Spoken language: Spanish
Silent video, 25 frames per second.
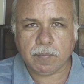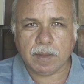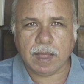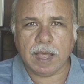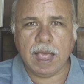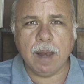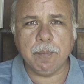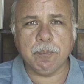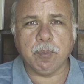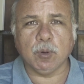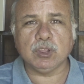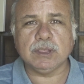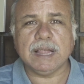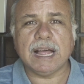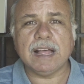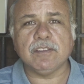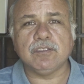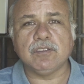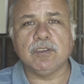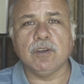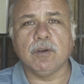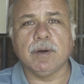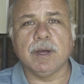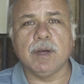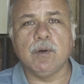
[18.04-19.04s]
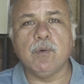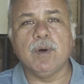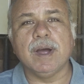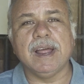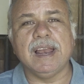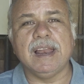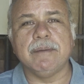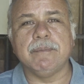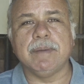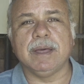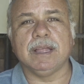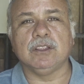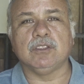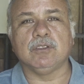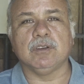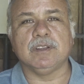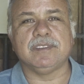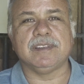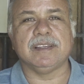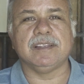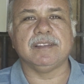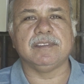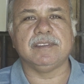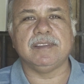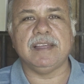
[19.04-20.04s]
El potasio es un elemento
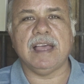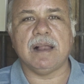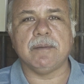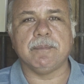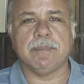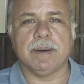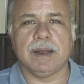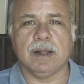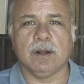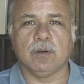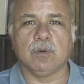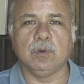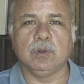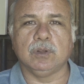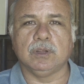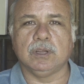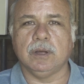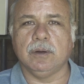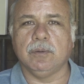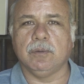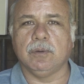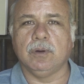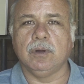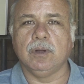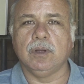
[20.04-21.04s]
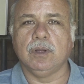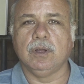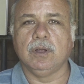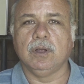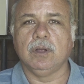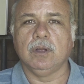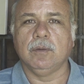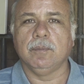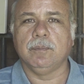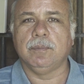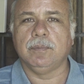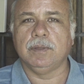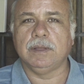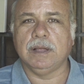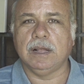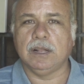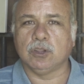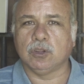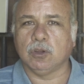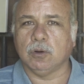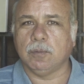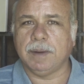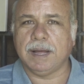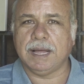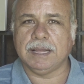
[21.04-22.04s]
esencial para el cultivo
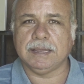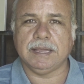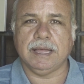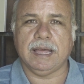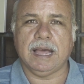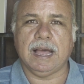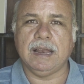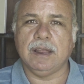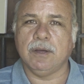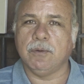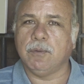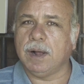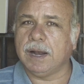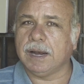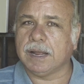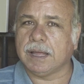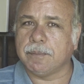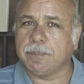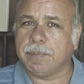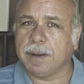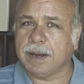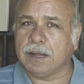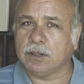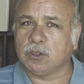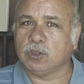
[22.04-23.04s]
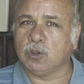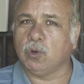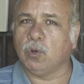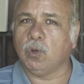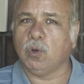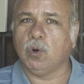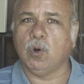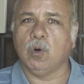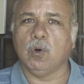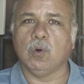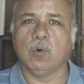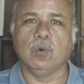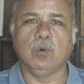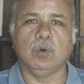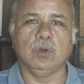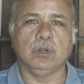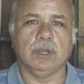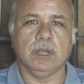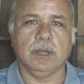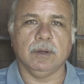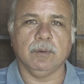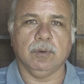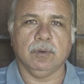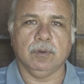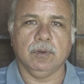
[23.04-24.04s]
del tomate, al igual que para todos los
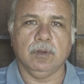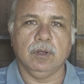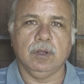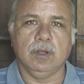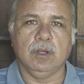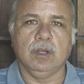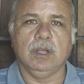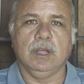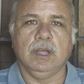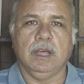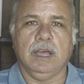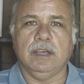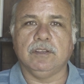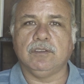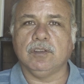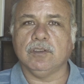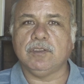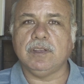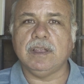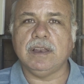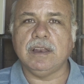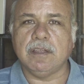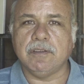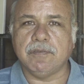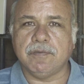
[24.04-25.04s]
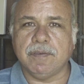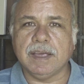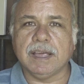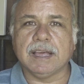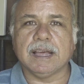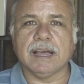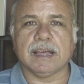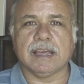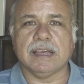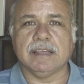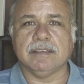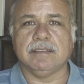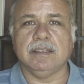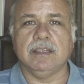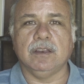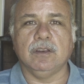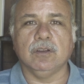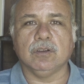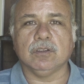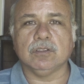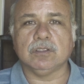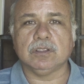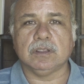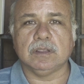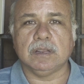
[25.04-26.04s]
cultivos. Eso significa que si
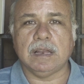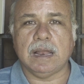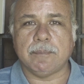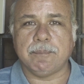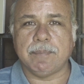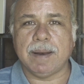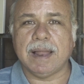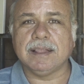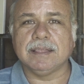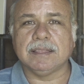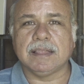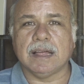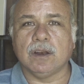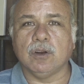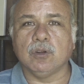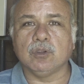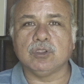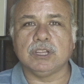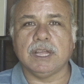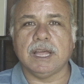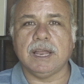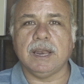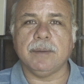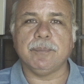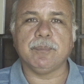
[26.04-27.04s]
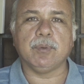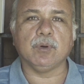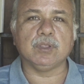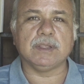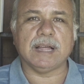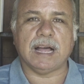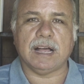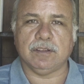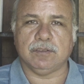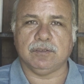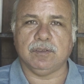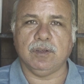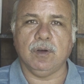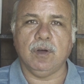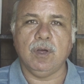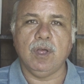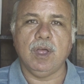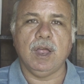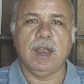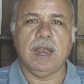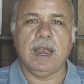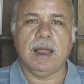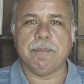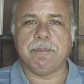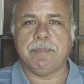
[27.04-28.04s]
no, la planta no tiene potasio,
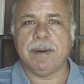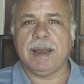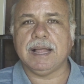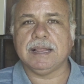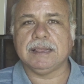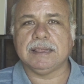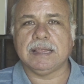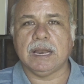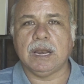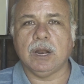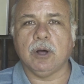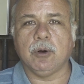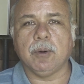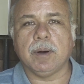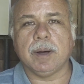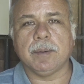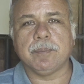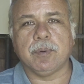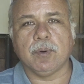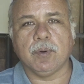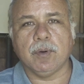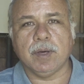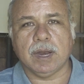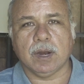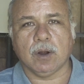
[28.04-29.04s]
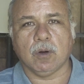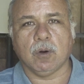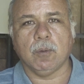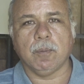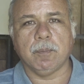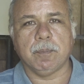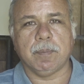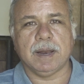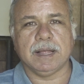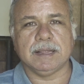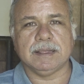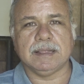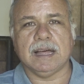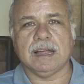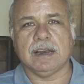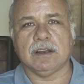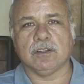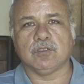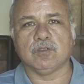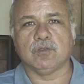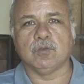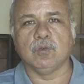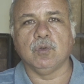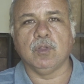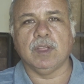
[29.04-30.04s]
la planta no va a poder
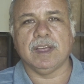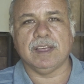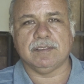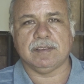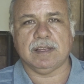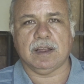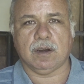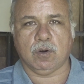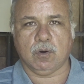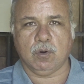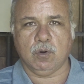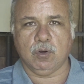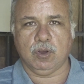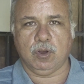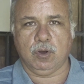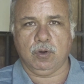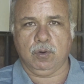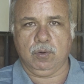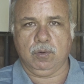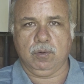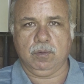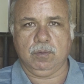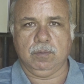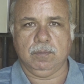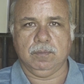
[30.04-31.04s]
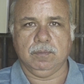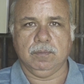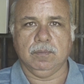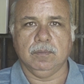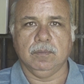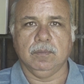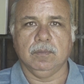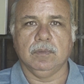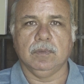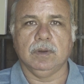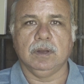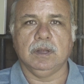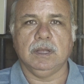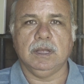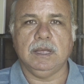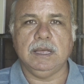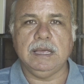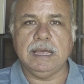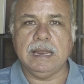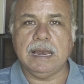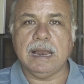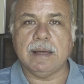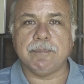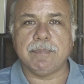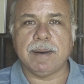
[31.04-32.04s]
completar su desarrollo
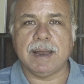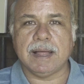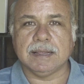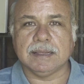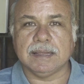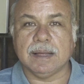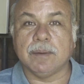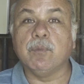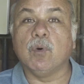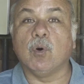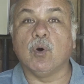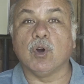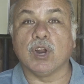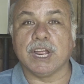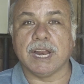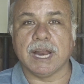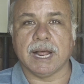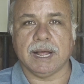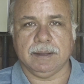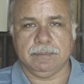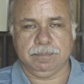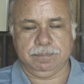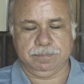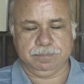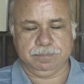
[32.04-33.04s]
y la planta morirá.